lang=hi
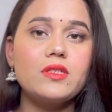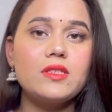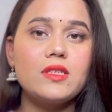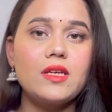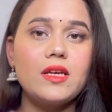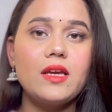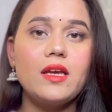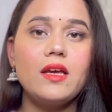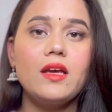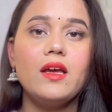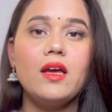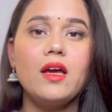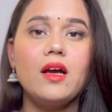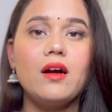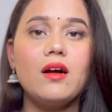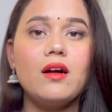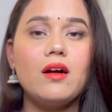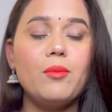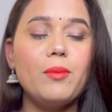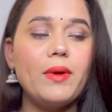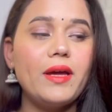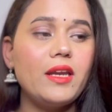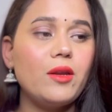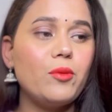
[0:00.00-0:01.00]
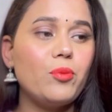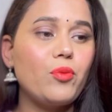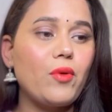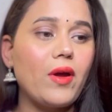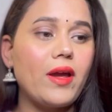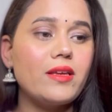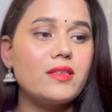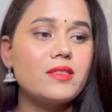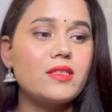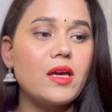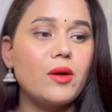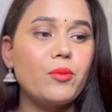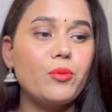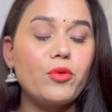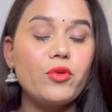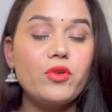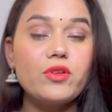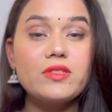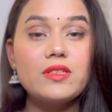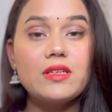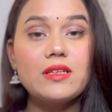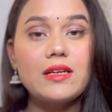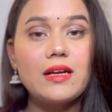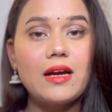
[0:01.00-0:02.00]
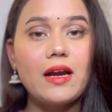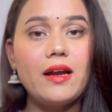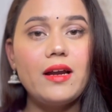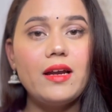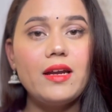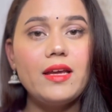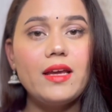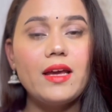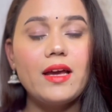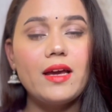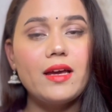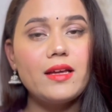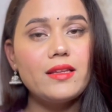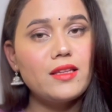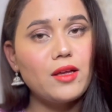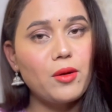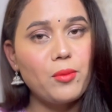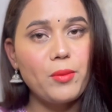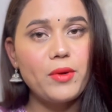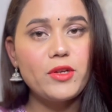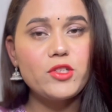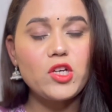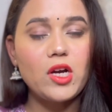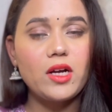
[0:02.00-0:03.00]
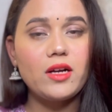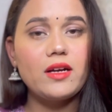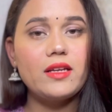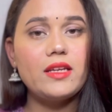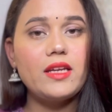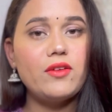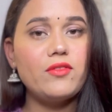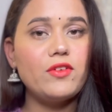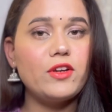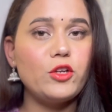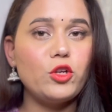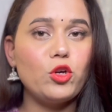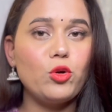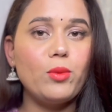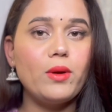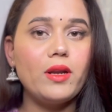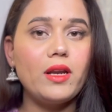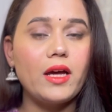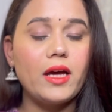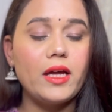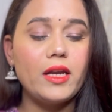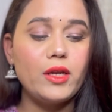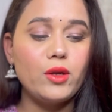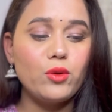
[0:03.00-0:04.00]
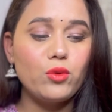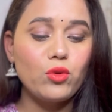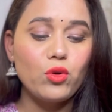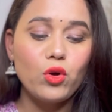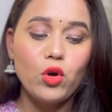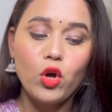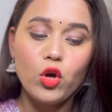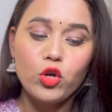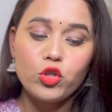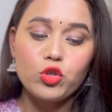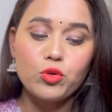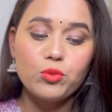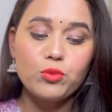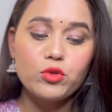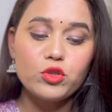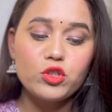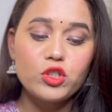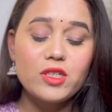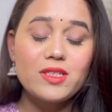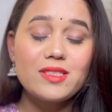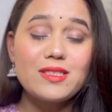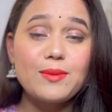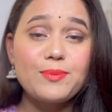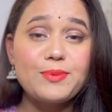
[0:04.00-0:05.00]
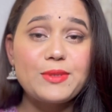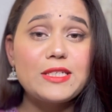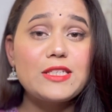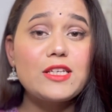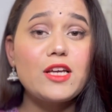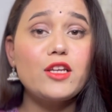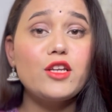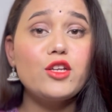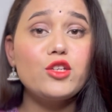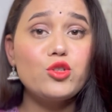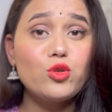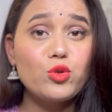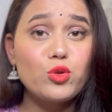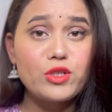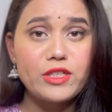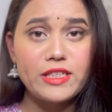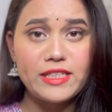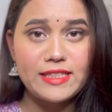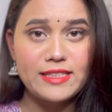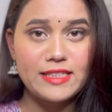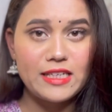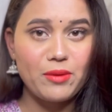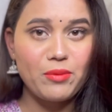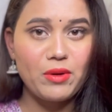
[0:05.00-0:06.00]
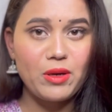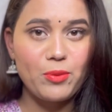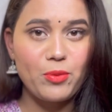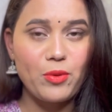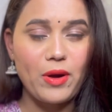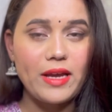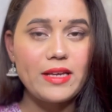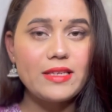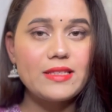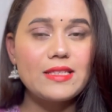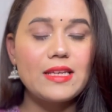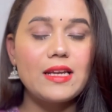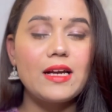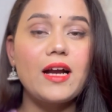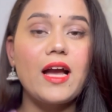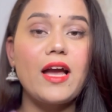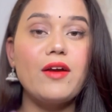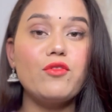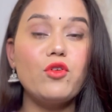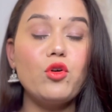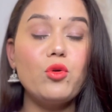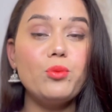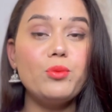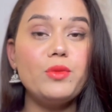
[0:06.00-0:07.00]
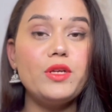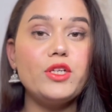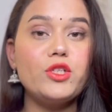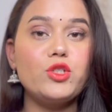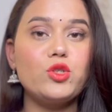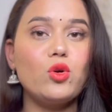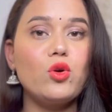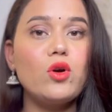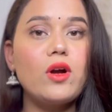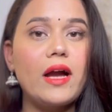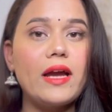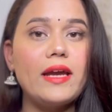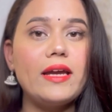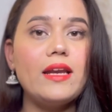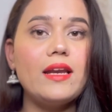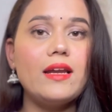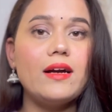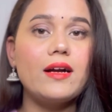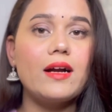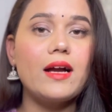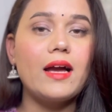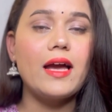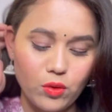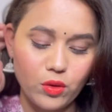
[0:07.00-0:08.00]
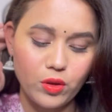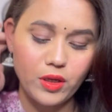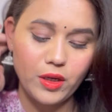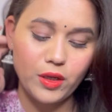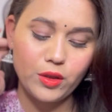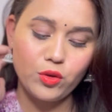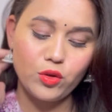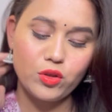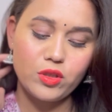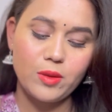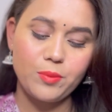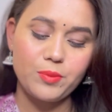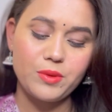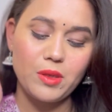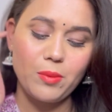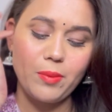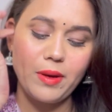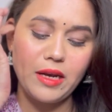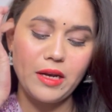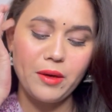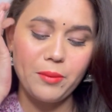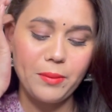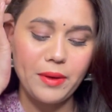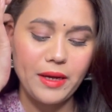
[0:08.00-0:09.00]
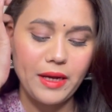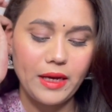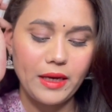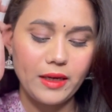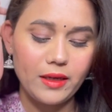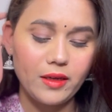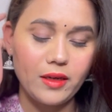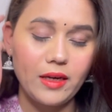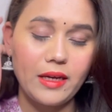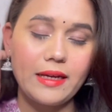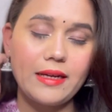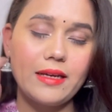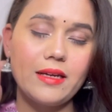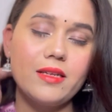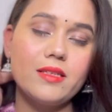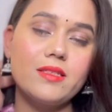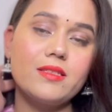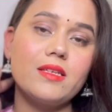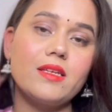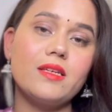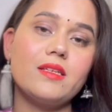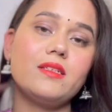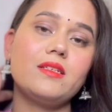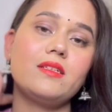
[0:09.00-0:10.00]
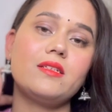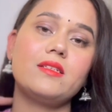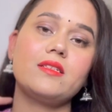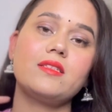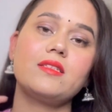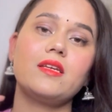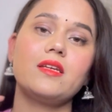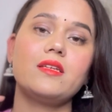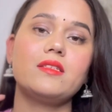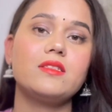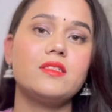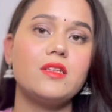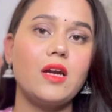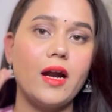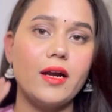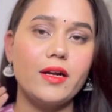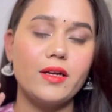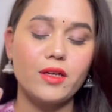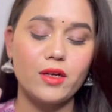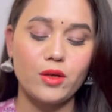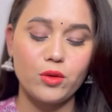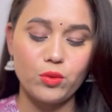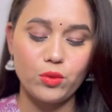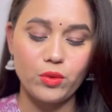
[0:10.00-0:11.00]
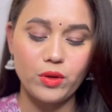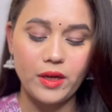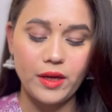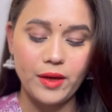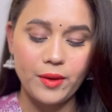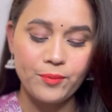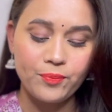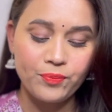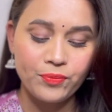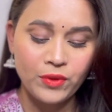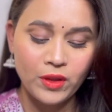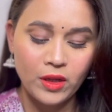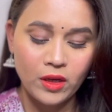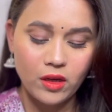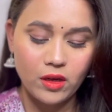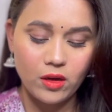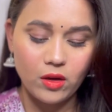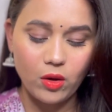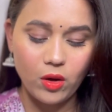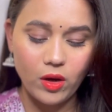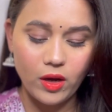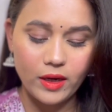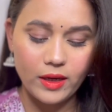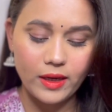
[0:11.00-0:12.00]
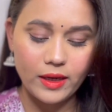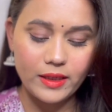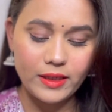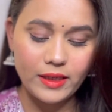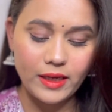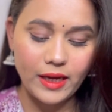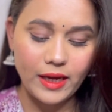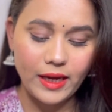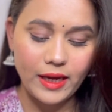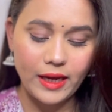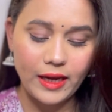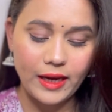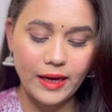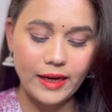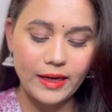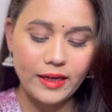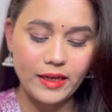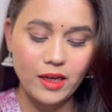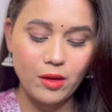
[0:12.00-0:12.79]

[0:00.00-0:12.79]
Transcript: से uh, मैंने प्राइस कंपेरिजन कर लिया है तब मैं जाकर ये वीडियो बना रही हूँ तो मुझे सबसे ज़्यादा जो रीजनेबल प्राइस लगा है वो मीशो का ही लगा है ओके okay, तो सबसे पहले मैं एक नेकलेस सेट से स्टार्ट करूँगी और ये है एडी